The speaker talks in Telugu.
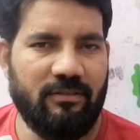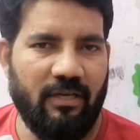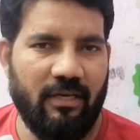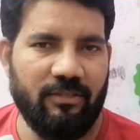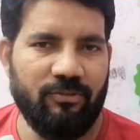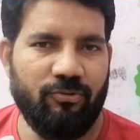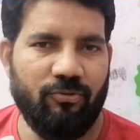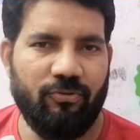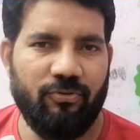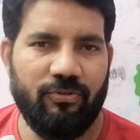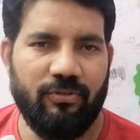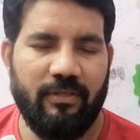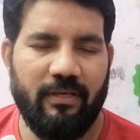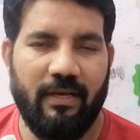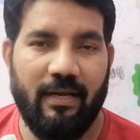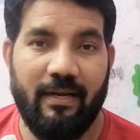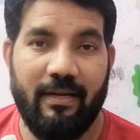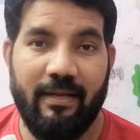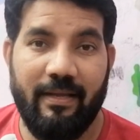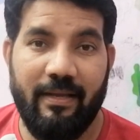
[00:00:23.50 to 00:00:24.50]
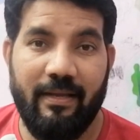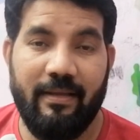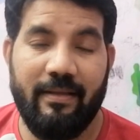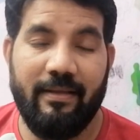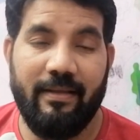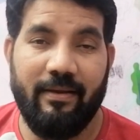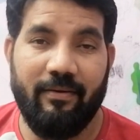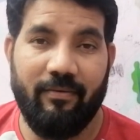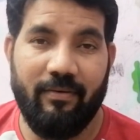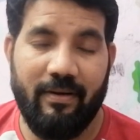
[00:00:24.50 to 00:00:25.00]
ఛాన్స్ ఉంటుంది అంటే
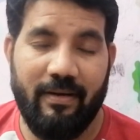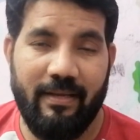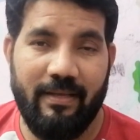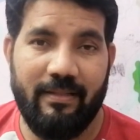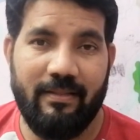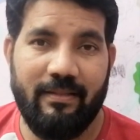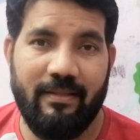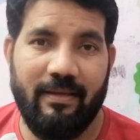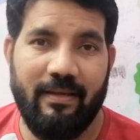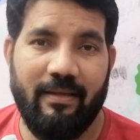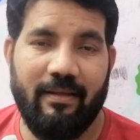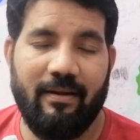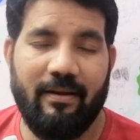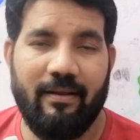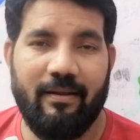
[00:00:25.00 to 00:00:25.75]
ఎవరైతే